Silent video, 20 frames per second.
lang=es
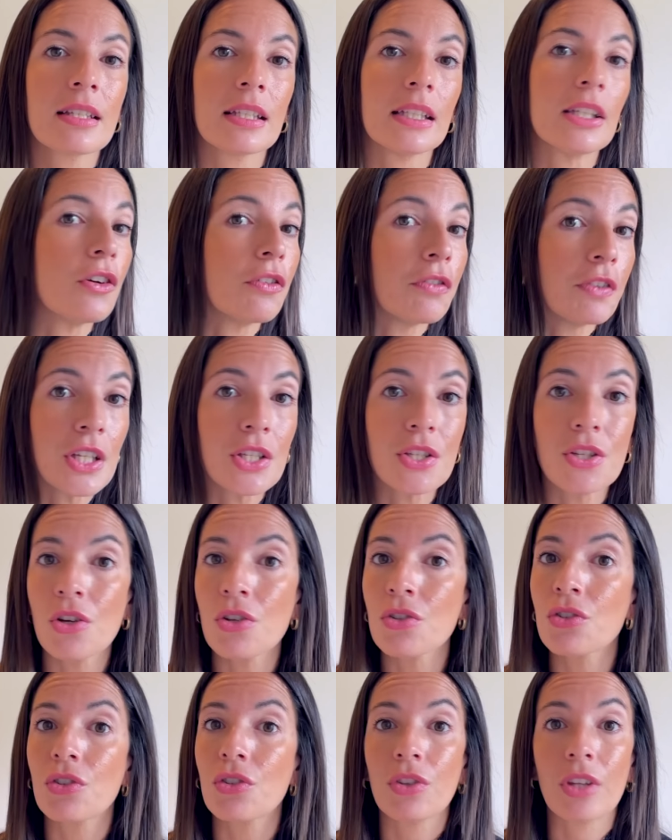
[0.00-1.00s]
y
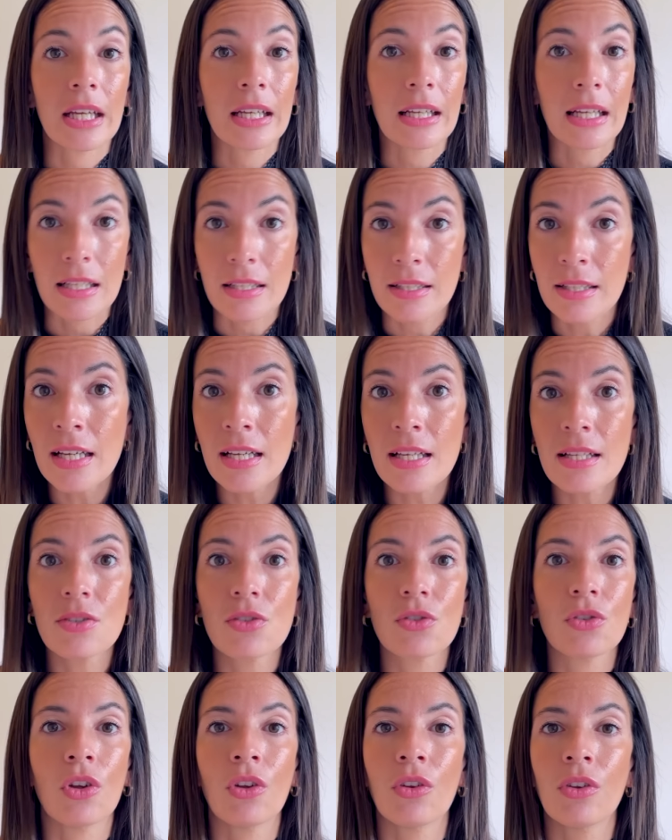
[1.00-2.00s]
oficios de escasez,
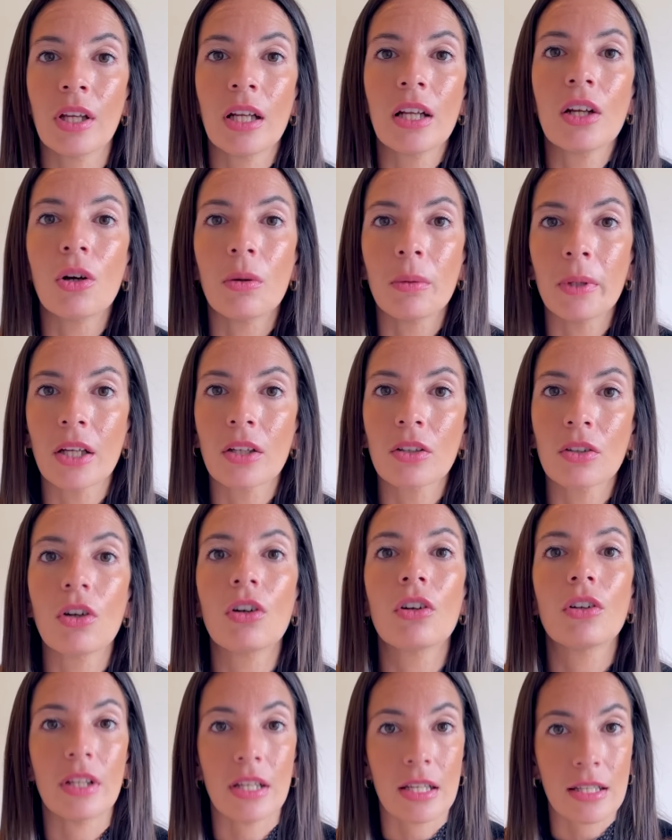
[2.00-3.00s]
donde el gobierno
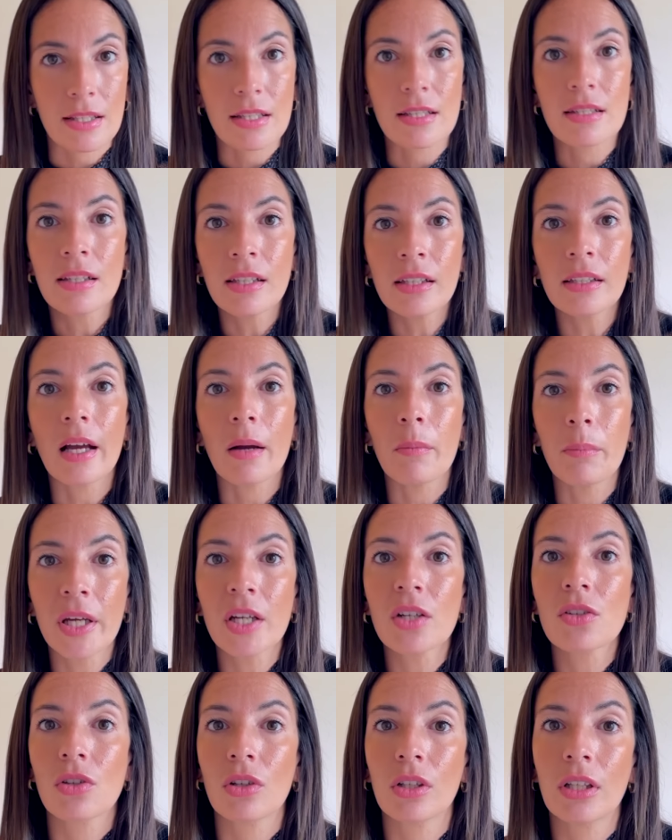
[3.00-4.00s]
necesita
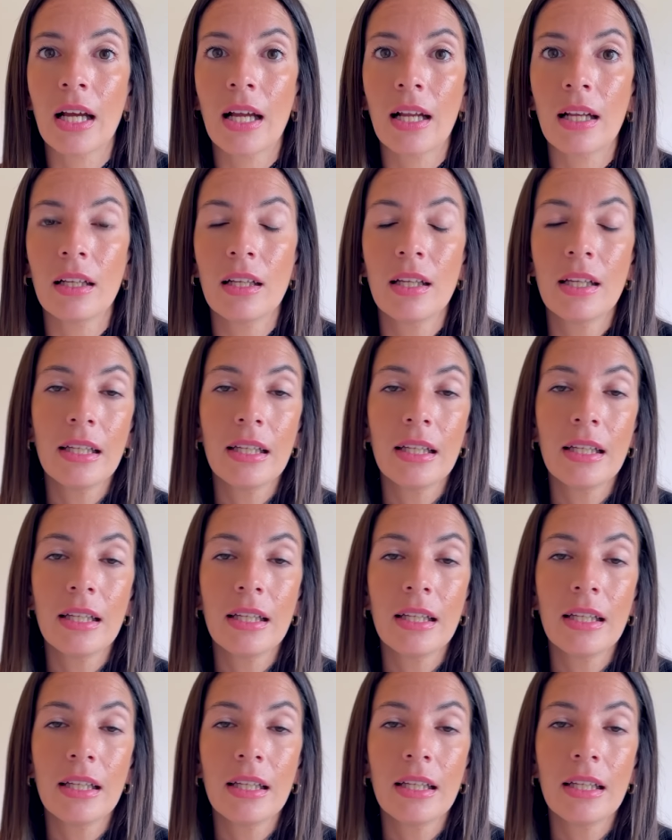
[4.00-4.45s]
personal